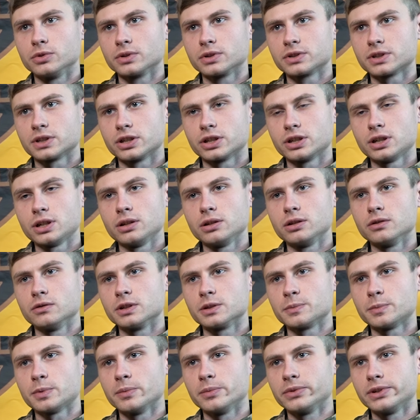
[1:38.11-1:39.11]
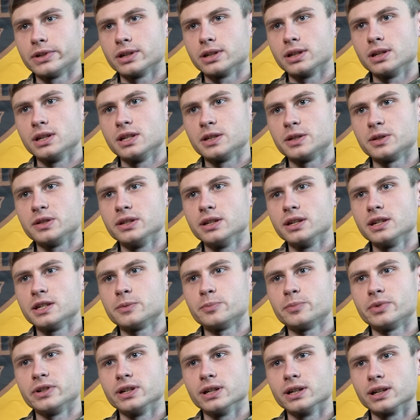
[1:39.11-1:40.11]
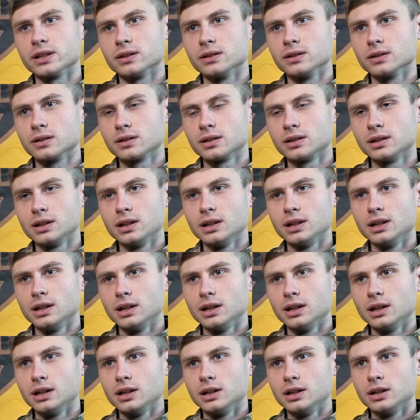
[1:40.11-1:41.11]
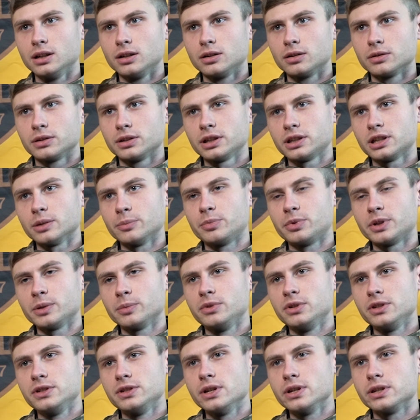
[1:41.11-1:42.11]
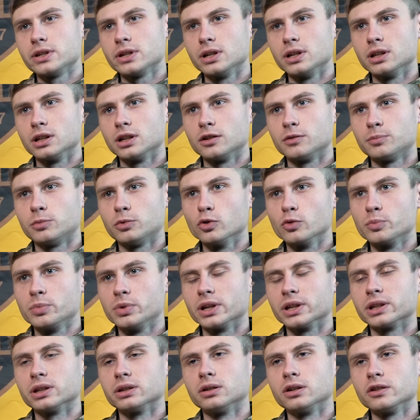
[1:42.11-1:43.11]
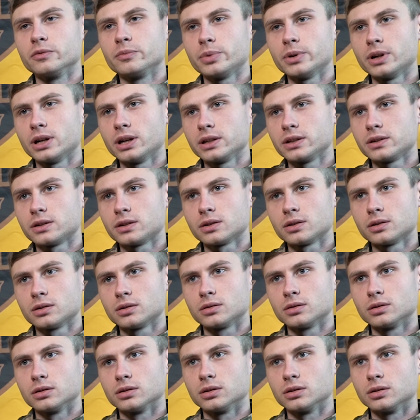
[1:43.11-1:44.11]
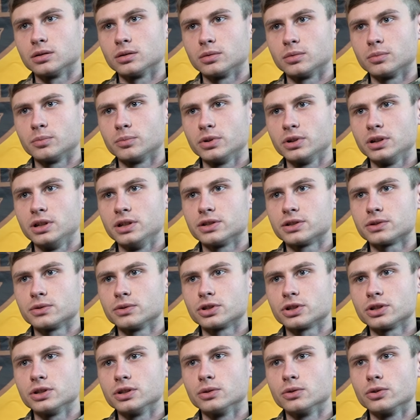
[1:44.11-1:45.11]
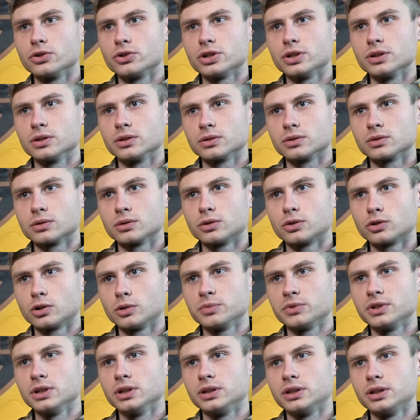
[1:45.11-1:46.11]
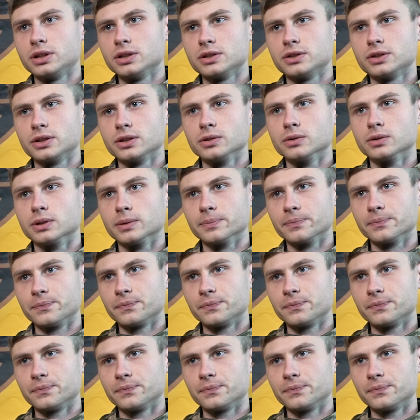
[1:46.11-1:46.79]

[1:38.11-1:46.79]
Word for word: К сожалению, воспоминаний есть не из приятных. Где-то приблизительно в полпятого в пять э, были слышны очень громкие три взрыва.